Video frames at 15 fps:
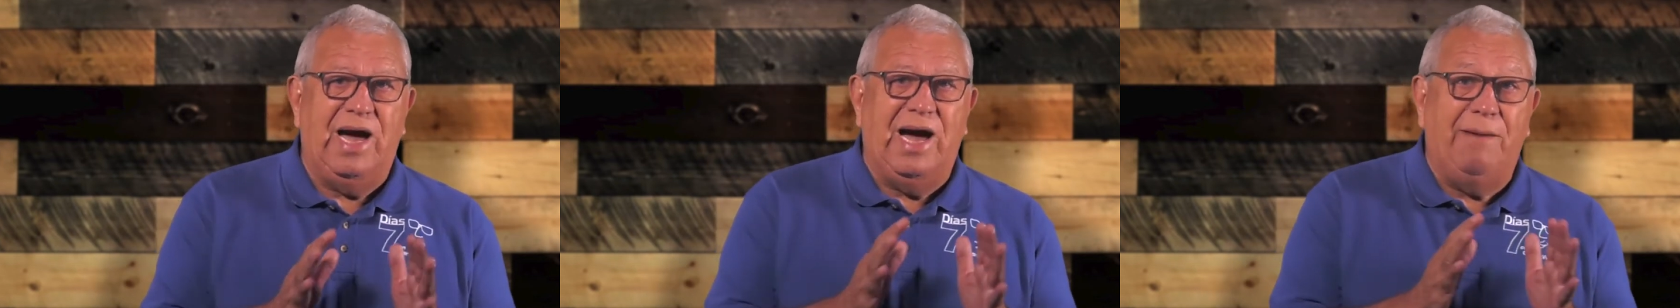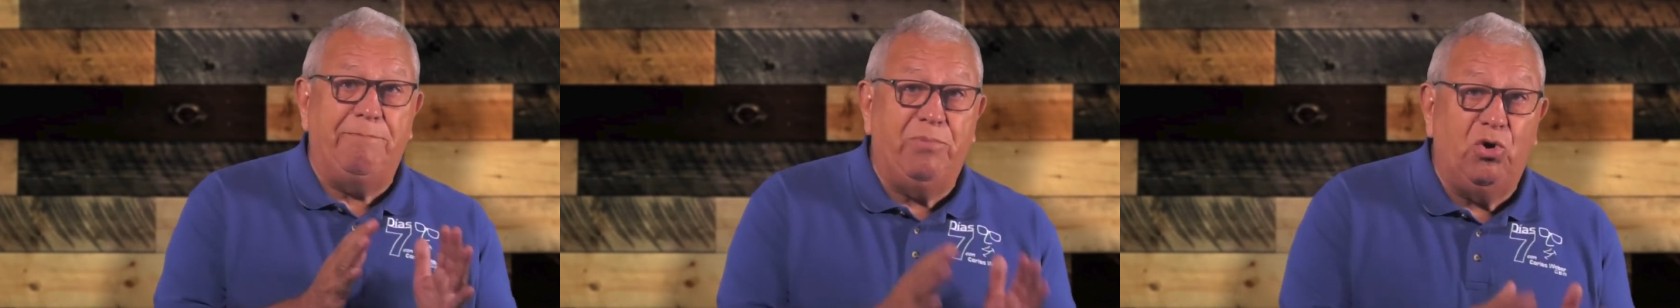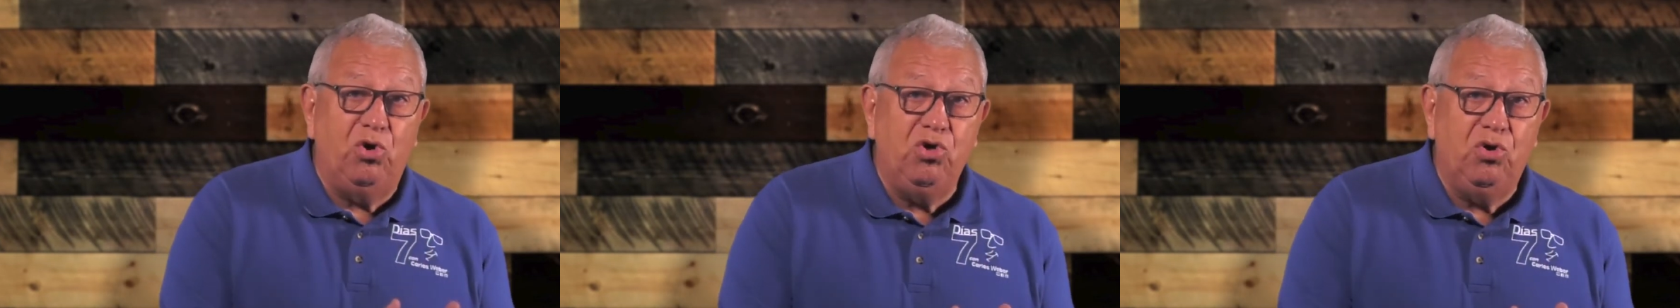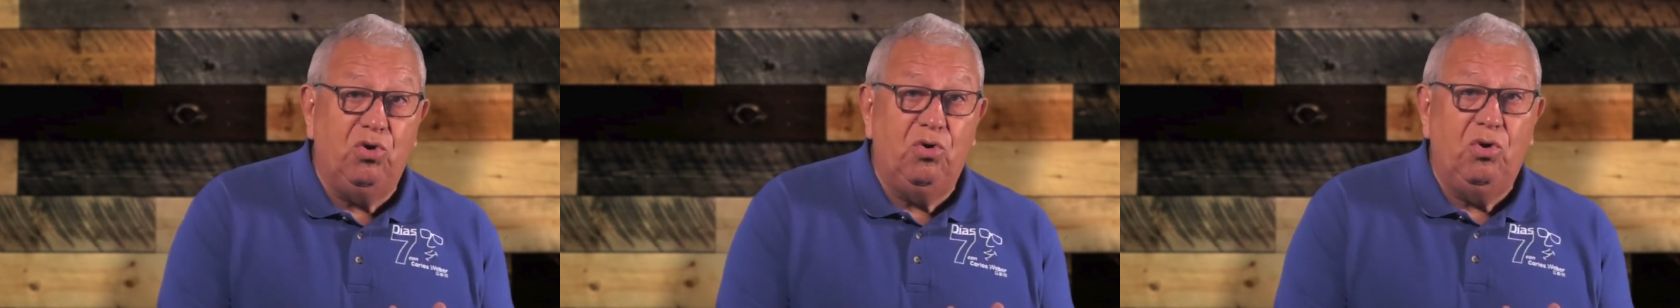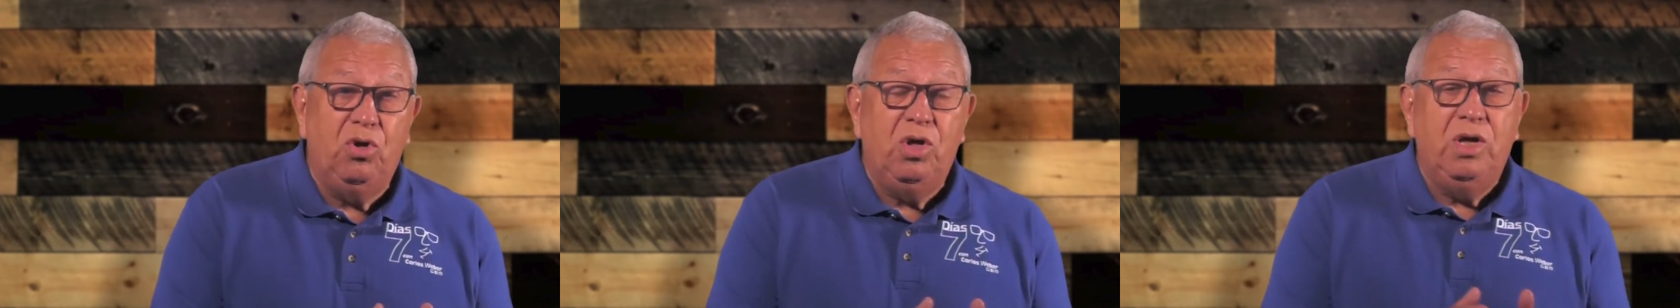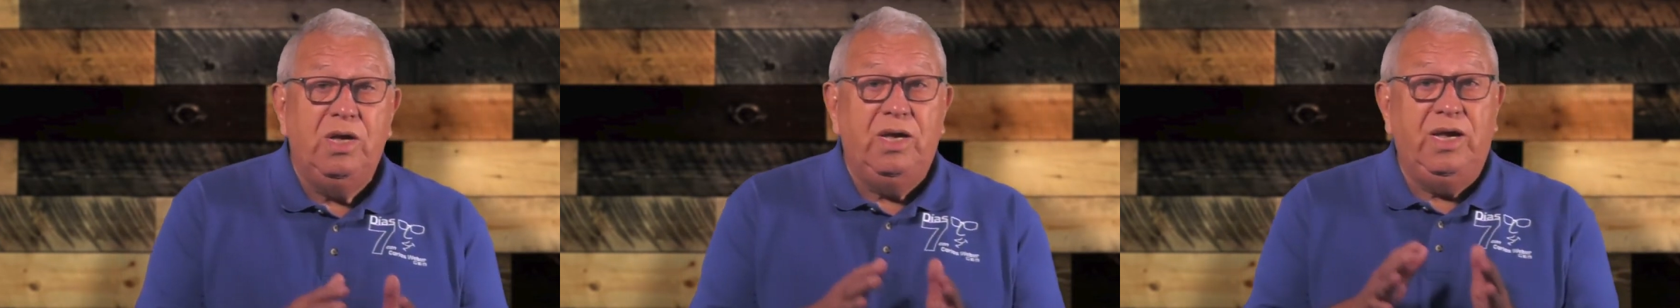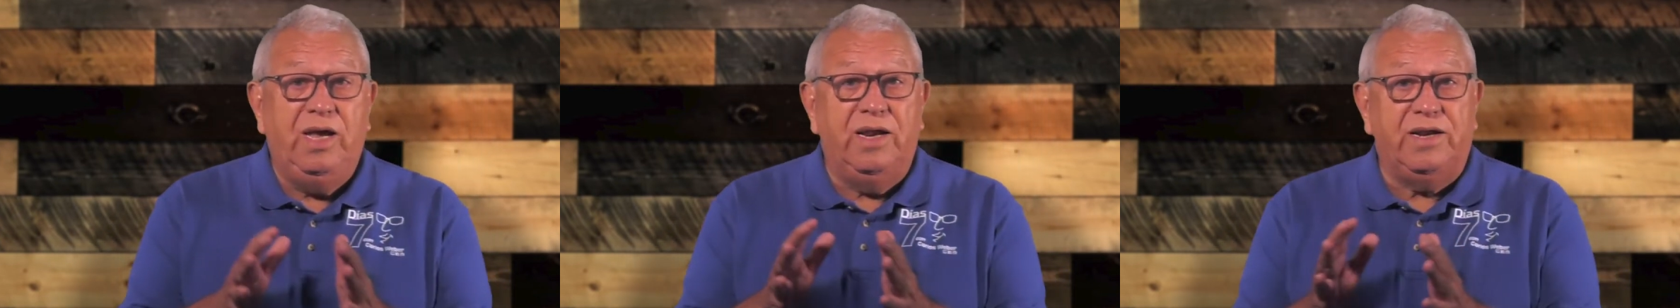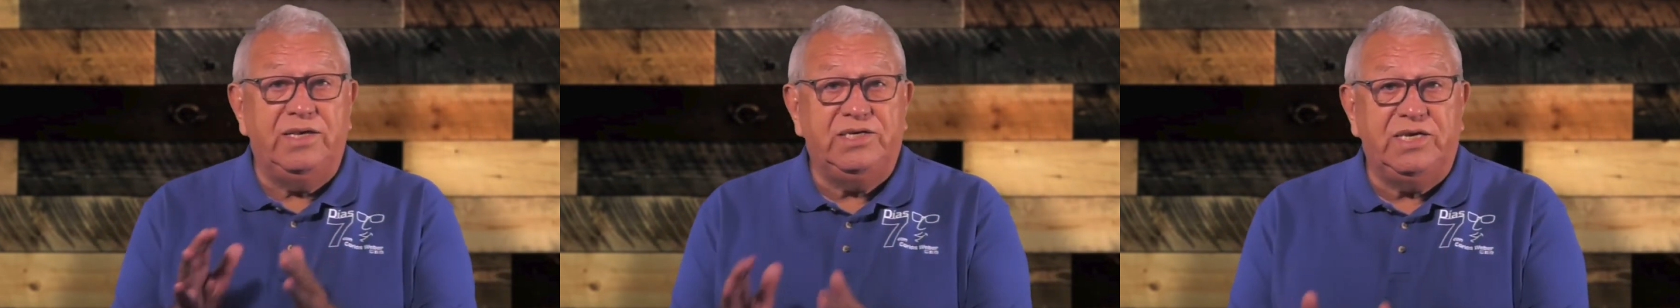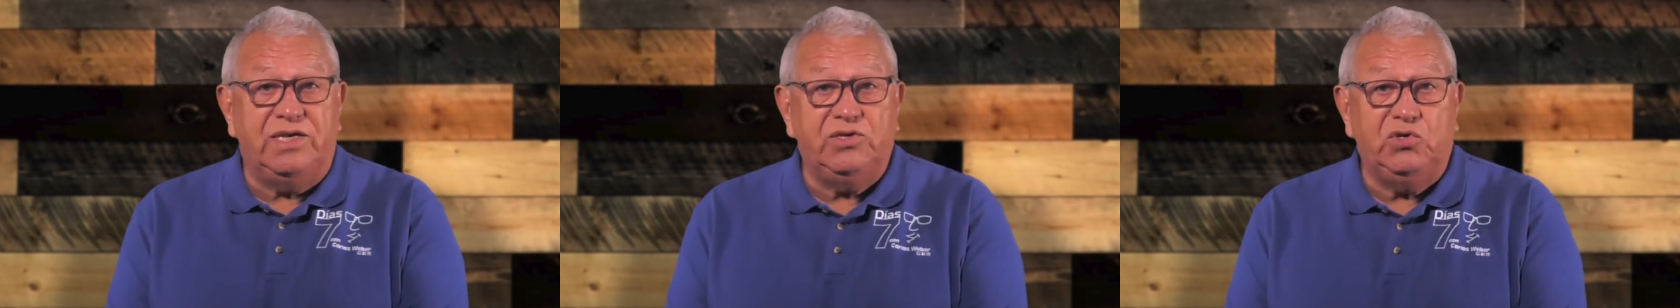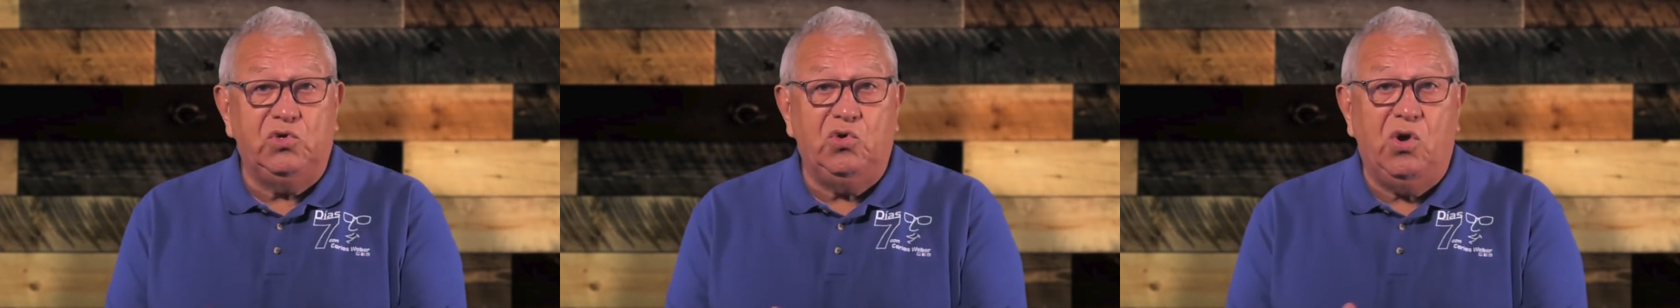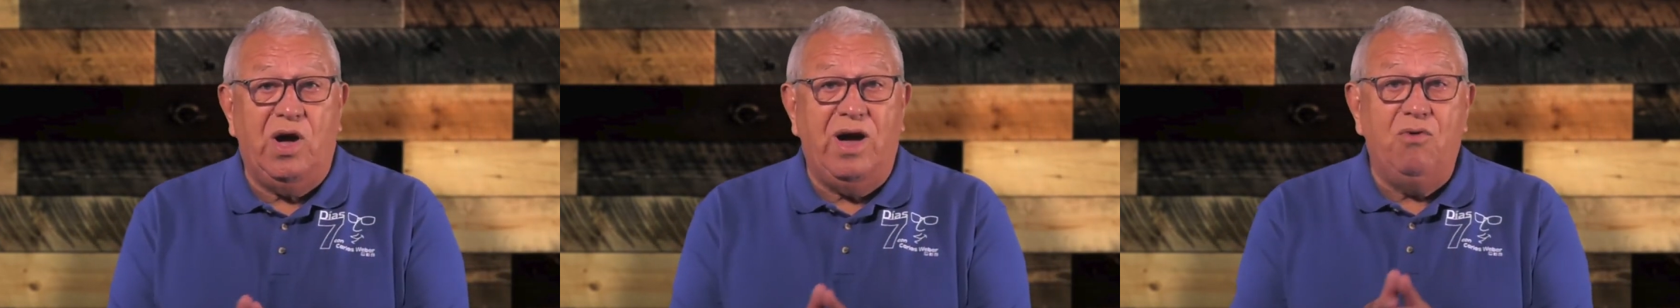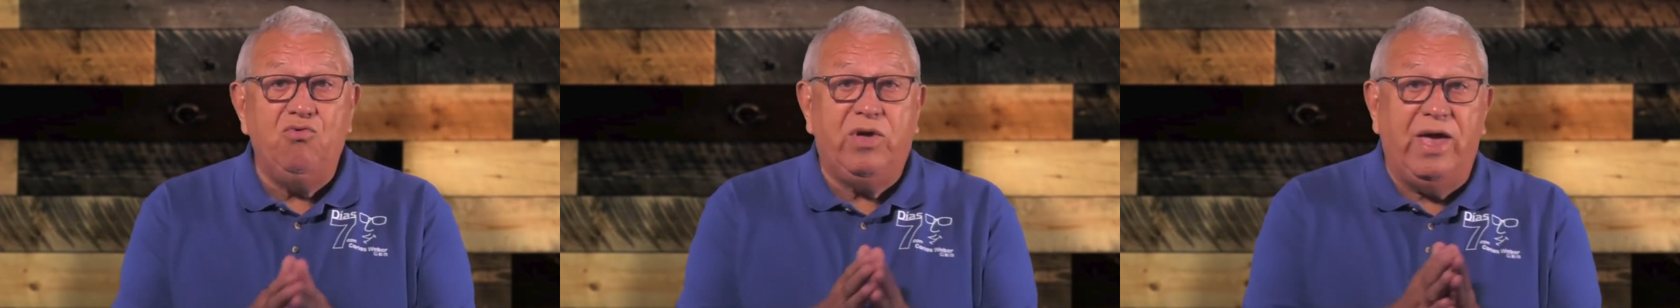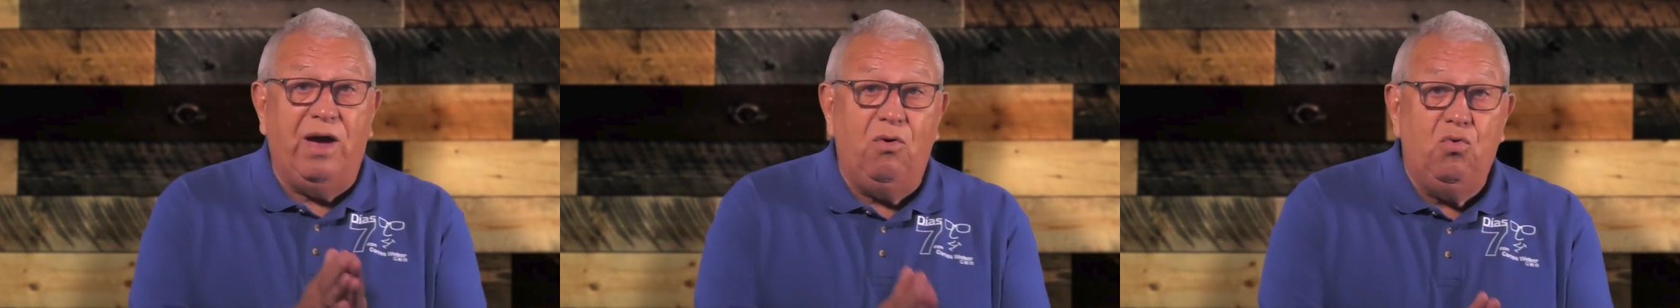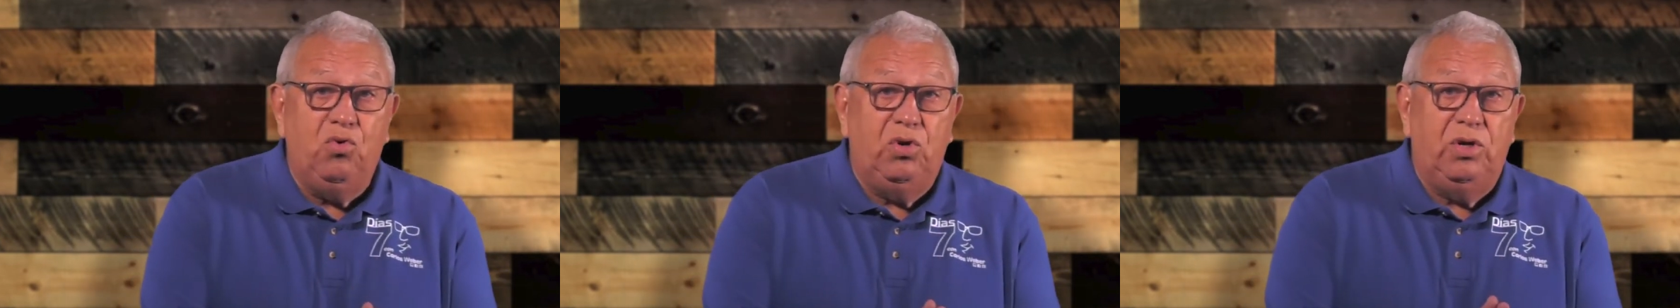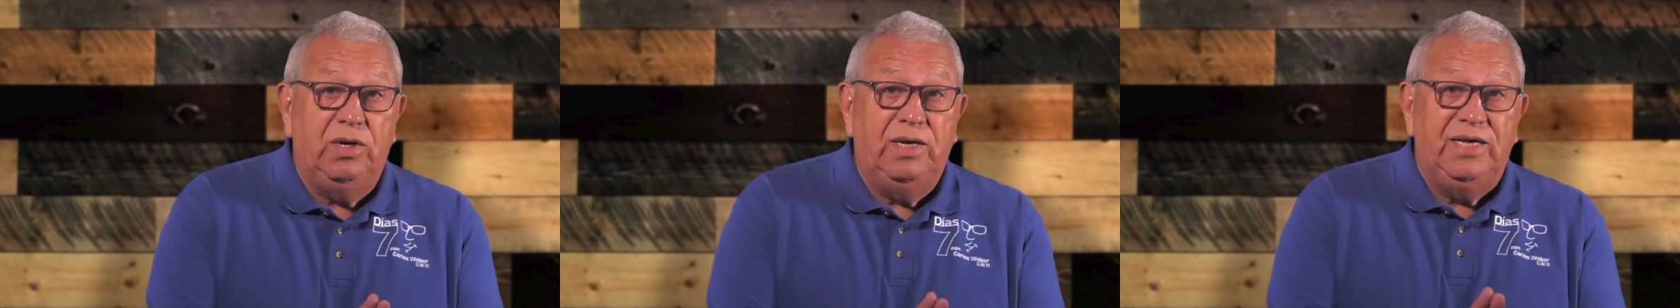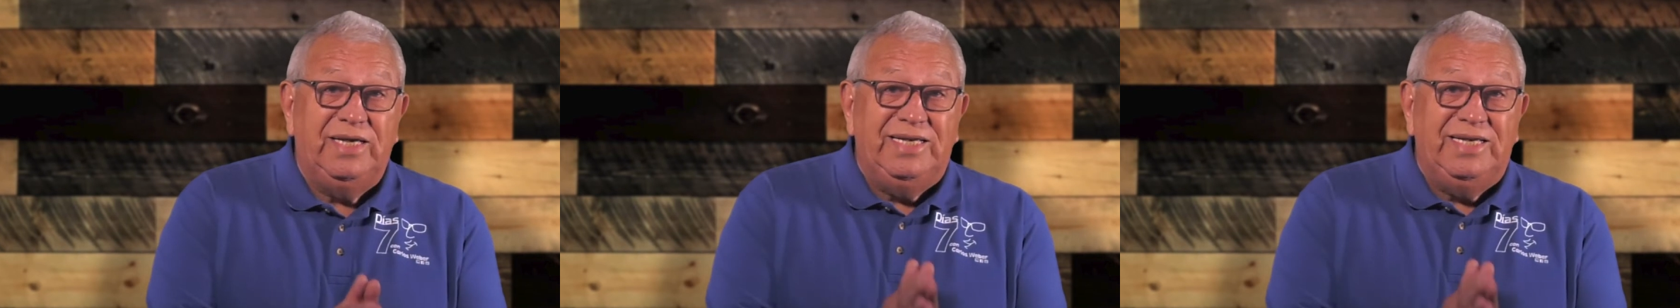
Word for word: apoyo y rechazo, aunque aún